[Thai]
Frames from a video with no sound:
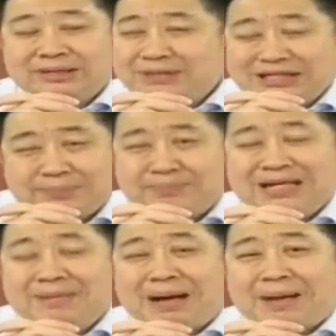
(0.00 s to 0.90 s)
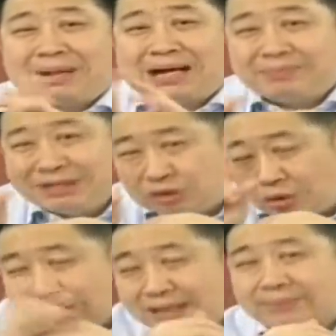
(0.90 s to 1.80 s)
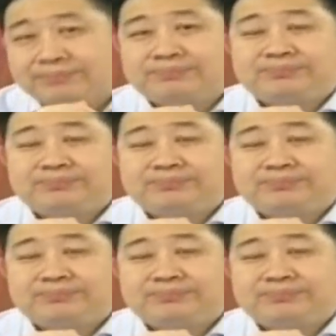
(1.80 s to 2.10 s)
สิบถึงยี่สิบ ปีที่ผ่านมามีสองเรื่อง